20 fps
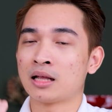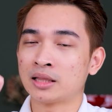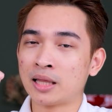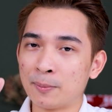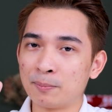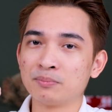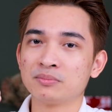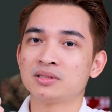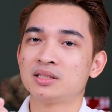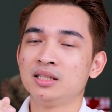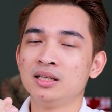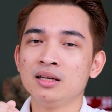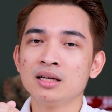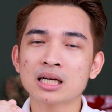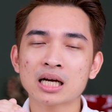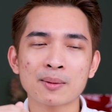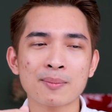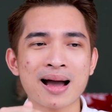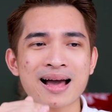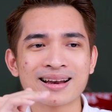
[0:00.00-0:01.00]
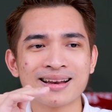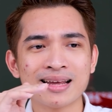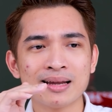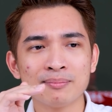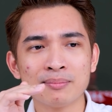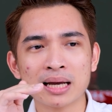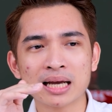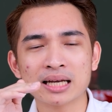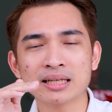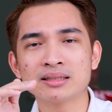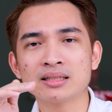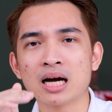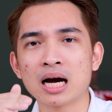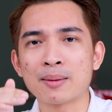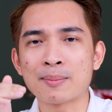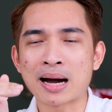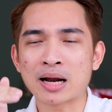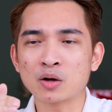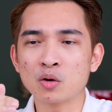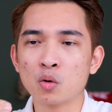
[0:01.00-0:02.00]
thậm chí các bạn lên mấy cái chợ
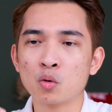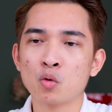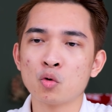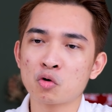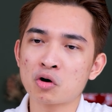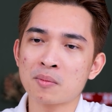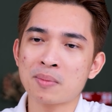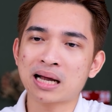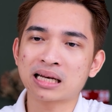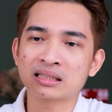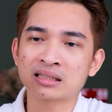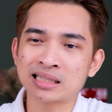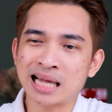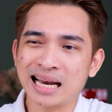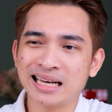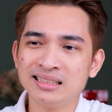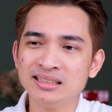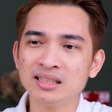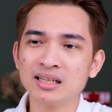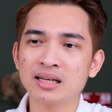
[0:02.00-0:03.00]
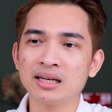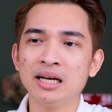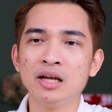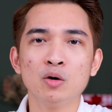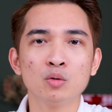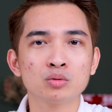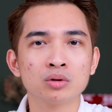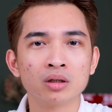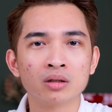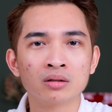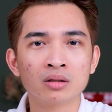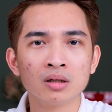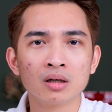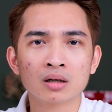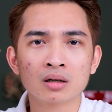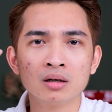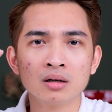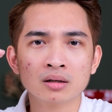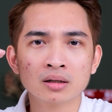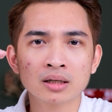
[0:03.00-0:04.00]
bán đồ cũ các bạn săn những cái deal thực sự
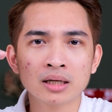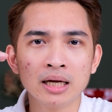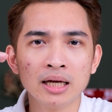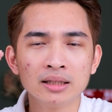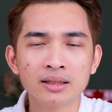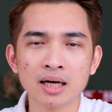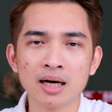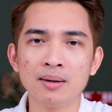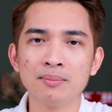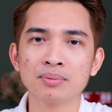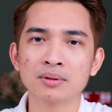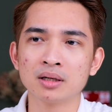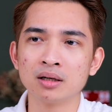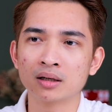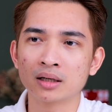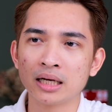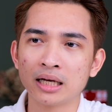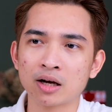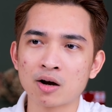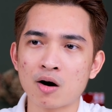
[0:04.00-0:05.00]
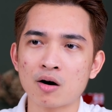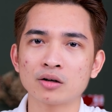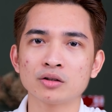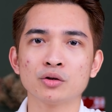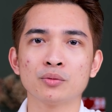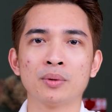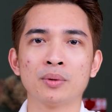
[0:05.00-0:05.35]
cực kỳ thơm cực kỳ ngon cho